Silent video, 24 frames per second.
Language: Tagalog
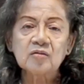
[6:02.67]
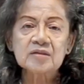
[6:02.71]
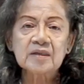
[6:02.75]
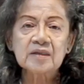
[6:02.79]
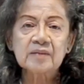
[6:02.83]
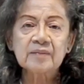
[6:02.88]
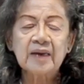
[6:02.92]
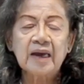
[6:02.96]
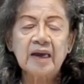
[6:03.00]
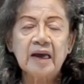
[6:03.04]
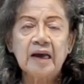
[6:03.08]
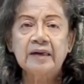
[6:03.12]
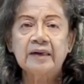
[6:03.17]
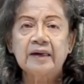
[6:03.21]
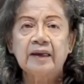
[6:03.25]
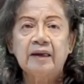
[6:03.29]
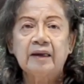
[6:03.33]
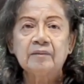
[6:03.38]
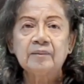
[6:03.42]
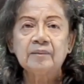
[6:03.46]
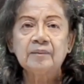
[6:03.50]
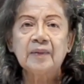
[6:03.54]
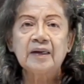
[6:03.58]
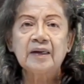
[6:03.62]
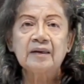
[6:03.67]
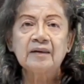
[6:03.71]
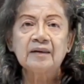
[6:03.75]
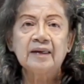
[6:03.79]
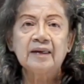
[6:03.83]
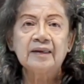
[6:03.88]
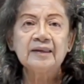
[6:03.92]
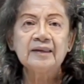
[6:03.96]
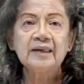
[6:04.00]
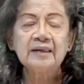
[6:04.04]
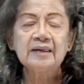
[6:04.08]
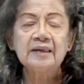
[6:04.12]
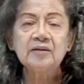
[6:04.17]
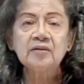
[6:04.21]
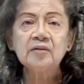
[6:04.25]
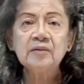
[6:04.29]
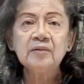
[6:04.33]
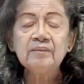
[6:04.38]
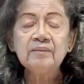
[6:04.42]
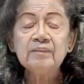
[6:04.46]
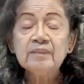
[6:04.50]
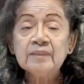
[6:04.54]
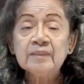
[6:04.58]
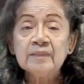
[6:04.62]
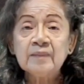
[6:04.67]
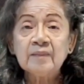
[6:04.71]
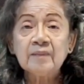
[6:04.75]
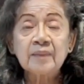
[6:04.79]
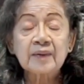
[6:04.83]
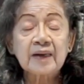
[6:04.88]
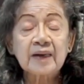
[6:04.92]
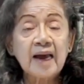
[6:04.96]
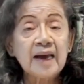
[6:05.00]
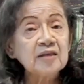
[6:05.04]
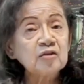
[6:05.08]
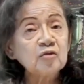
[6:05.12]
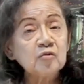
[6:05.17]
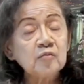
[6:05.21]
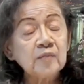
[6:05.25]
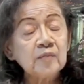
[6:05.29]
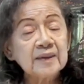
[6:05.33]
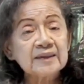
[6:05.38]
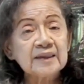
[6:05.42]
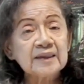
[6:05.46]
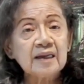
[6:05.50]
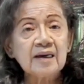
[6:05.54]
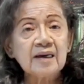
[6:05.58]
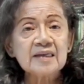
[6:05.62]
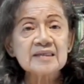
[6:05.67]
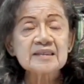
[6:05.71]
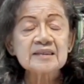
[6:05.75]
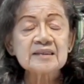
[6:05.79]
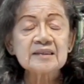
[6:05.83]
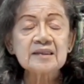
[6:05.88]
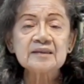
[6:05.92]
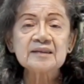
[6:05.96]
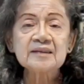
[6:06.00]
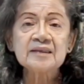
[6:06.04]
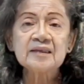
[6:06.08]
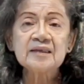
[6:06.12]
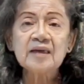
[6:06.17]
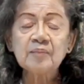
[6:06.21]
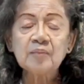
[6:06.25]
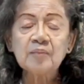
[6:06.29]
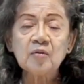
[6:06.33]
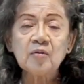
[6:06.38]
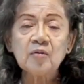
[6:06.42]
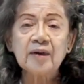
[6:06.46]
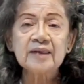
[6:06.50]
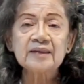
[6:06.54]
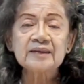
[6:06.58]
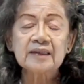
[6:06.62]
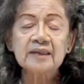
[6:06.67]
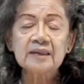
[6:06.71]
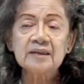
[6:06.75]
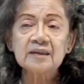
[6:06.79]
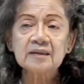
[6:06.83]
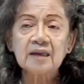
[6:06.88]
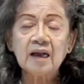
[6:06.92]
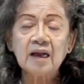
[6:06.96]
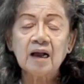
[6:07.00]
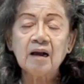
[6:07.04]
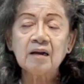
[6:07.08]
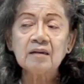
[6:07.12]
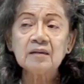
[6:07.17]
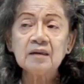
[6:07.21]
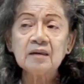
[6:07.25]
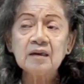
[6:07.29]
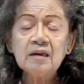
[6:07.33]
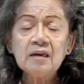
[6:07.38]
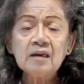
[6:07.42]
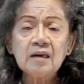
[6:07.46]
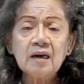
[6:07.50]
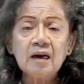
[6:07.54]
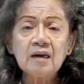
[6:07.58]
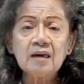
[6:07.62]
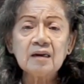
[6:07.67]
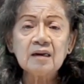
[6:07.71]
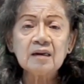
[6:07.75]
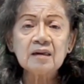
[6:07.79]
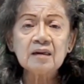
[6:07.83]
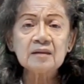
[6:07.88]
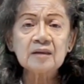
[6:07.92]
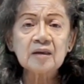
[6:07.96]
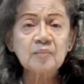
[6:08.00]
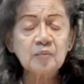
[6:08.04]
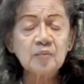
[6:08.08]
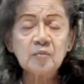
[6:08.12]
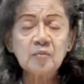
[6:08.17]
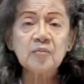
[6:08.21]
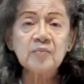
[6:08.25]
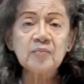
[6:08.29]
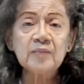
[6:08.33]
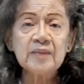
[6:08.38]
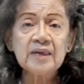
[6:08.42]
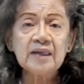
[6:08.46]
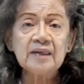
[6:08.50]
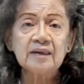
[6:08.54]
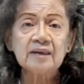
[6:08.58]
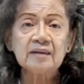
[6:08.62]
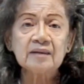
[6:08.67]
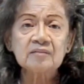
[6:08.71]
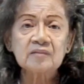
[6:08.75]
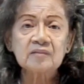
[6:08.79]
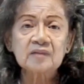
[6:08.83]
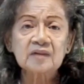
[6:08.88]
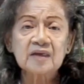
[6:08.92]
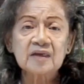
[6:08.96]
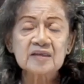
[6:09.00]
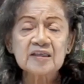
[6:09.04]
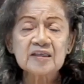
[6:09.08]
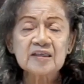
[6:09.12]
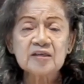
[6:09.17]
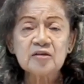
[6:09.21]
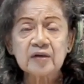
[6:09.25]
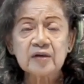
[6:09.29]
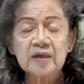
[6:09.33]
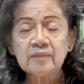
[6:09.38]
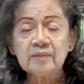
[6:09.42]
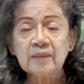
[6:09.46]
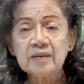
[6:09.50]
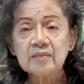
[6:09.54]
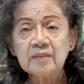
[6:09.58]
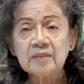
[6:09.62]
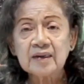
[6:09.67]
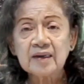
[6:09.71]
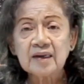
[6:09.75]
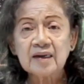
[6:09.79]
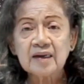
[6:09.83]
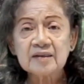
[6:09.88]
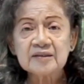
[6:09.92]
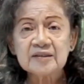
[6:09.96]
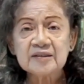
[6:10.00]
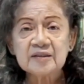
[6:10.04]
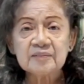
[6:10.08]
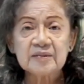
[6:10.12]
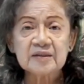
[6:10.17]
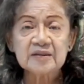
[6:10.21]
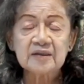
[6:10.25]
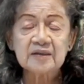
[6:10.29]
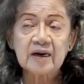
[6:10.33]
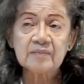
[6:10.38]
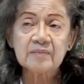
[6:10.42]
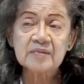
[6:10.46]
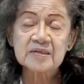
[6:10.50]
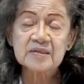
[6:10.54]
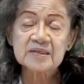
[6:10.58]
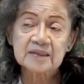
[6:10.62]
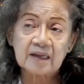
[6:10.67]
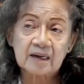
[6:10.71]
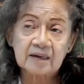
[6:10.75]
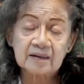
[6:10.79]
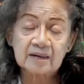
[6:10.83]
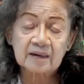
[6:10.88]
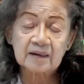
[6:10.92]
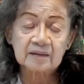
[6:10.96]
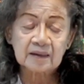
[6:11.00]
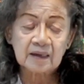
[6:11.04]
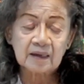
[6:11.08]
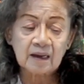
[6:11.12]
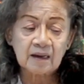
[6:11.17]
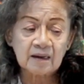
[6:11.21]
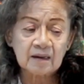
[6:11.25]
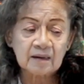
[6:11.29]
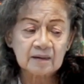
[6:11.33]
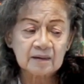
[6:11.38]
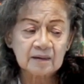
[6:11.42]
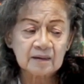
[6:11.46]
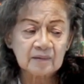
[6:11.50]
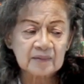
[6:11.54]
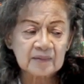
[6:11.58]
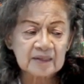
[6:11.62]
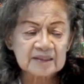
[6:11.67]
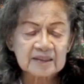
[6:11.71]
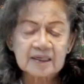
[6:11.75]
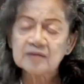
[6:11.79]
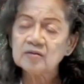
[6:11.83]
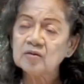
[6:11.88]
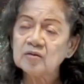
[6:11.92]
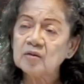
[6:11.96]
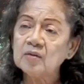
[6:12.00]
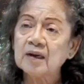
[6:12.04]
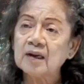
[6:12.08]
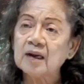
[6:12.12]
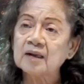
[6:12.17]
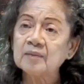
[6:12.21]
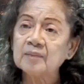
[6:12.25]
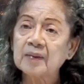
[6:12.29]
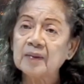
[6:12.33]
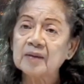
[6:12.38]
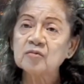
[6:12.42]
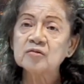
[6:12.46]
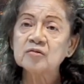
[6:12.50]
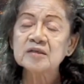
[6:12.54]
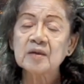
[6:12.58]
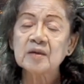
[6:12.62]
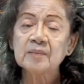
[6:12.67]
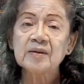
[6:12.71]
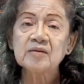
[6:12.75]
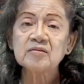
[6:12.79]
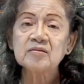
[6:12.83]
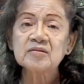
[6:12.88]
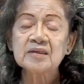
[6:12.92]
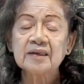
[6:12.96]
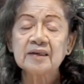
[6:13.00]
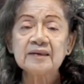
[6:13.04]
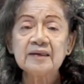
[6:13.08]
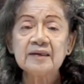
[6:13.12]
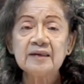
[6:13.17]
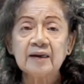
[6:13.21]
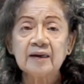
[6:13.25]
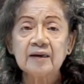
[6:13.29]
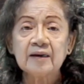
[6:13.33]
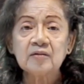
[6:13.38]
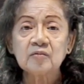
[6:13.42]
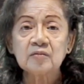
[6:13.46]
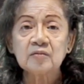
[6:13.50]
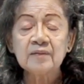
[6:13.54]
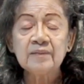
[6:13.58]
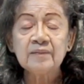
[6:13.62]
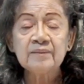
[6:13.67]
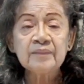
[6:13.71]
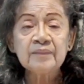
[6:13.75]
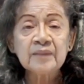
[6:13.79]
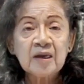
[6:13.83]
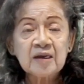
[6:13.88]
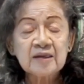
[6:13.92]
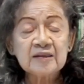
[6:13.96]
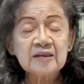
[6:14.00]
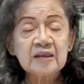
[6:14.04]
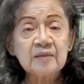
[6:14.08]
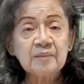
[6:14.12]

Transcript: sa ano, sa may-ari? Parang ganyan, ano? Kahit humataas, sila po ay talagang uh, nagpupumilit kasi yung ibang mga jeepney drivers na, na, na minsan no, nakipag-usap ako sa kanila nung